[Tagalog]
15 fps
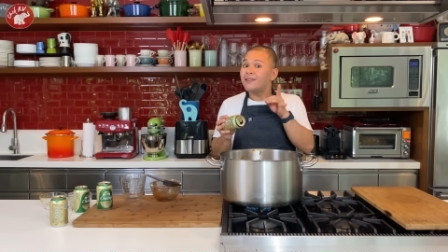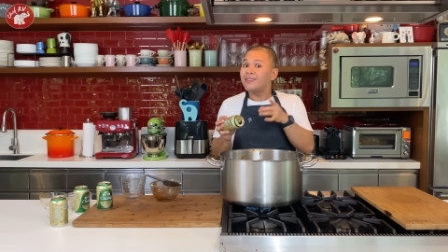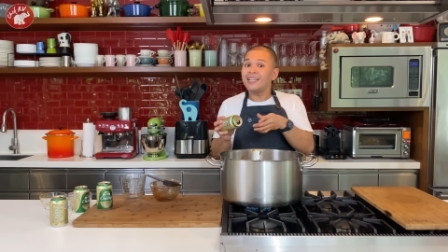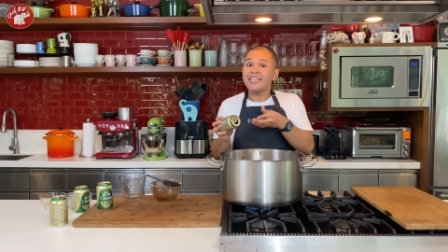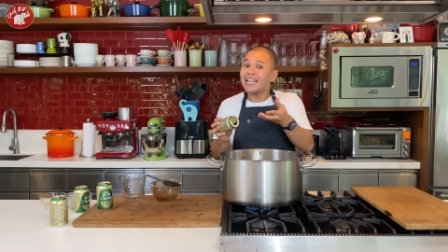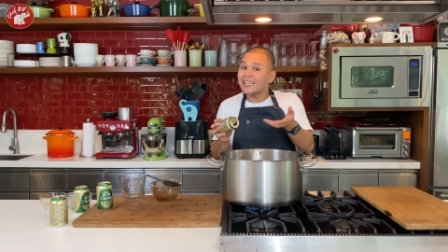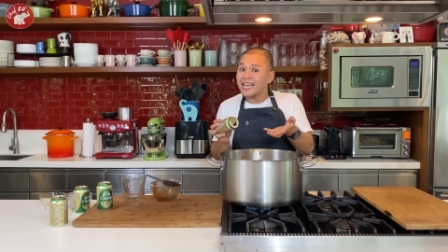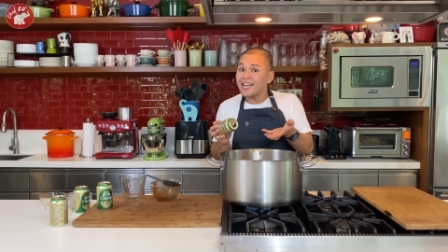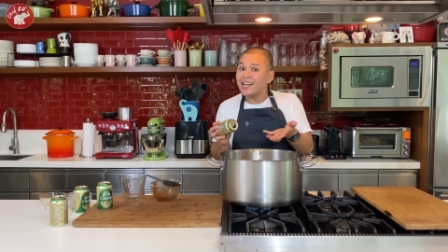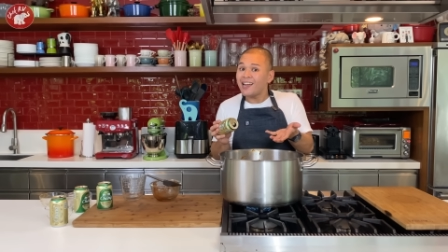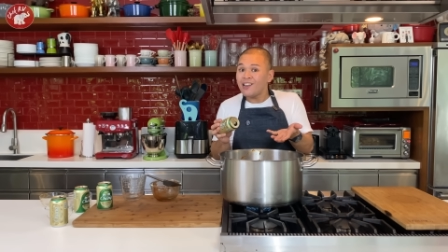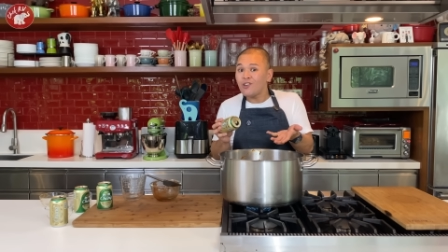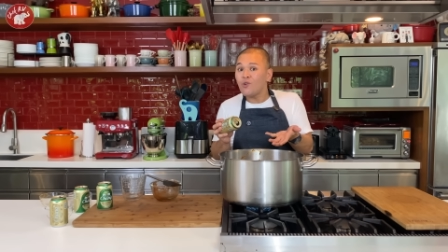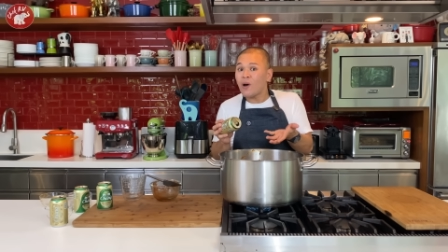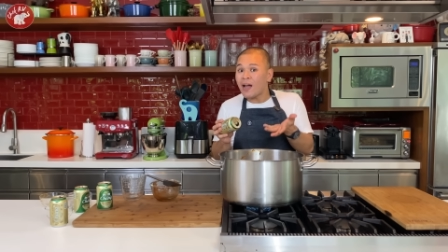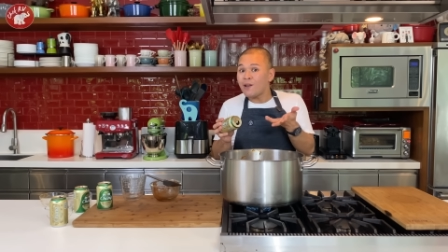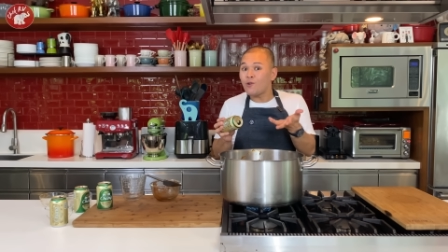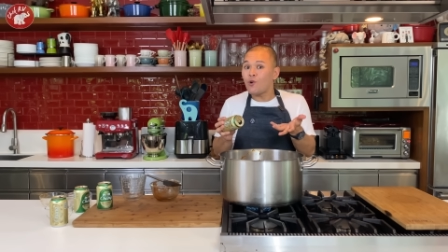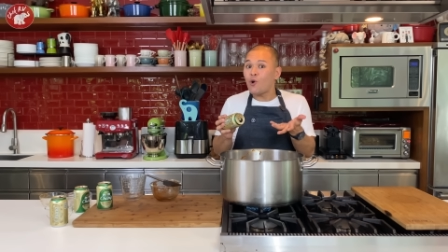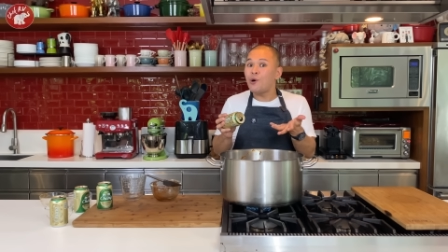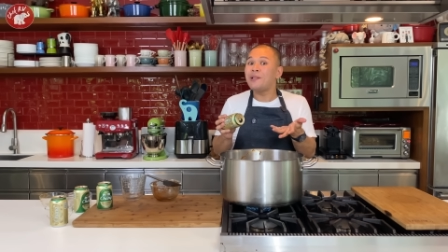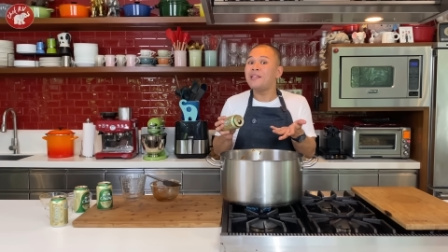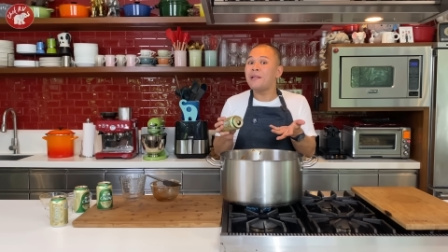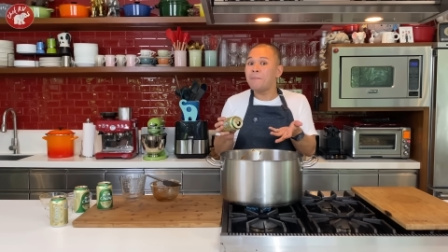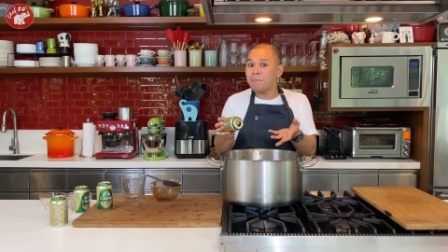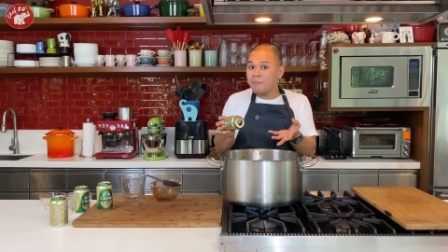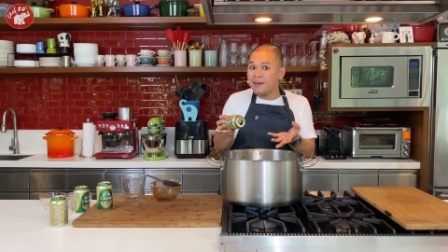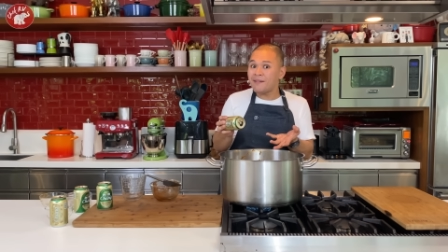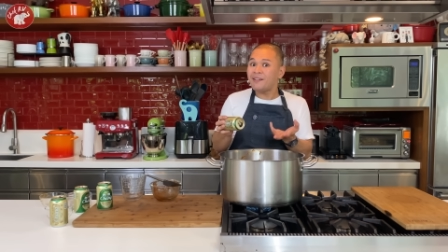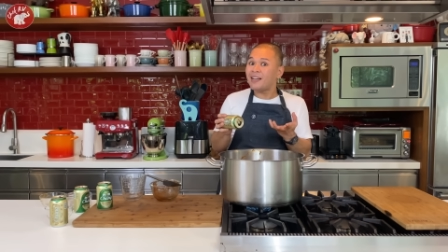natatanggal yung alcohol ng
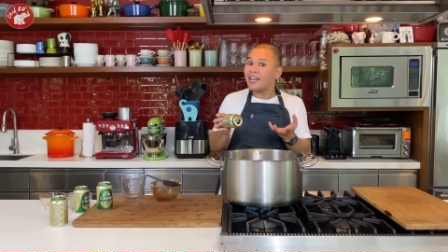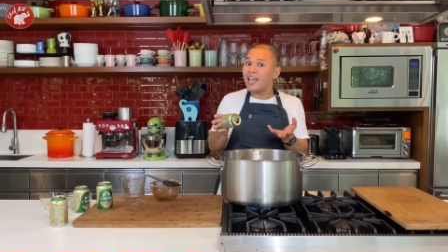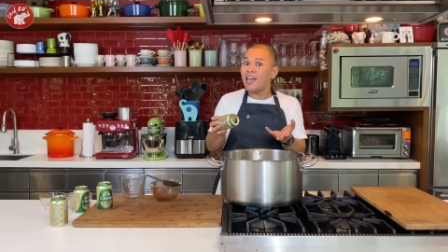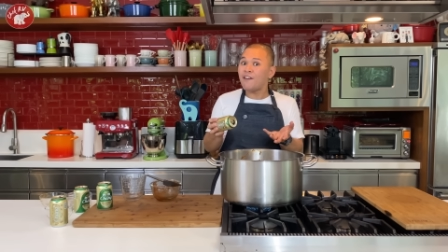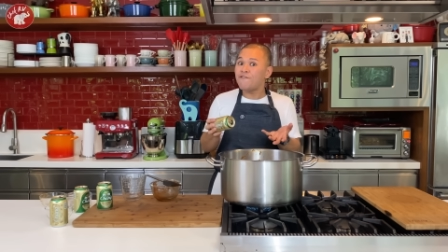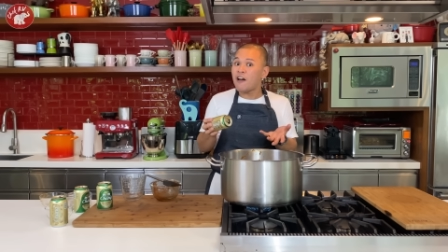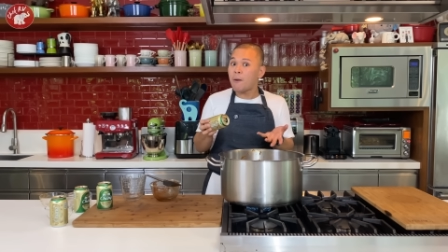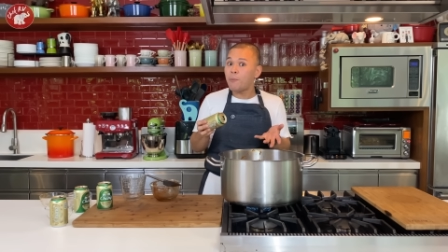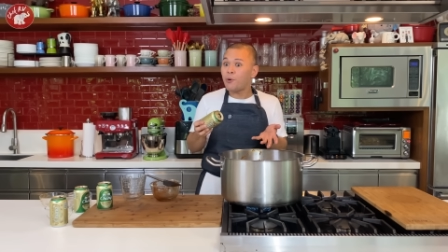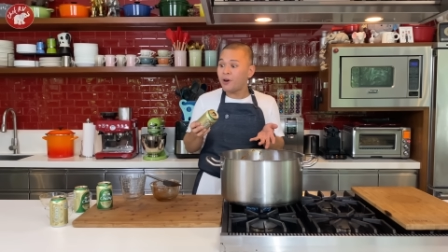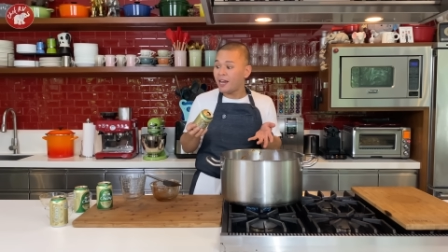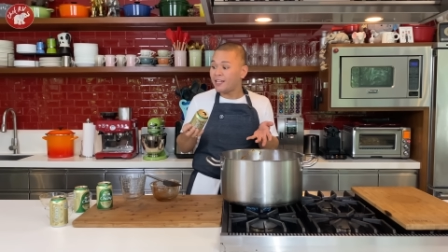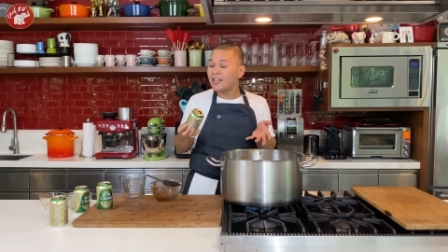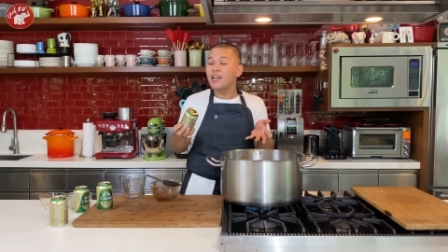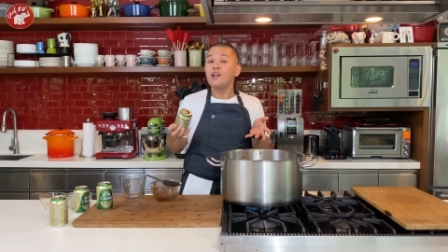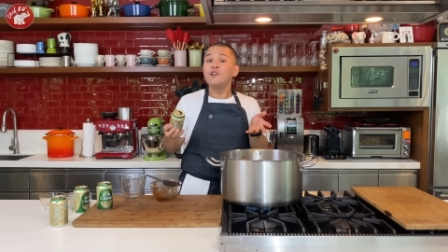beer, nag-evaporate,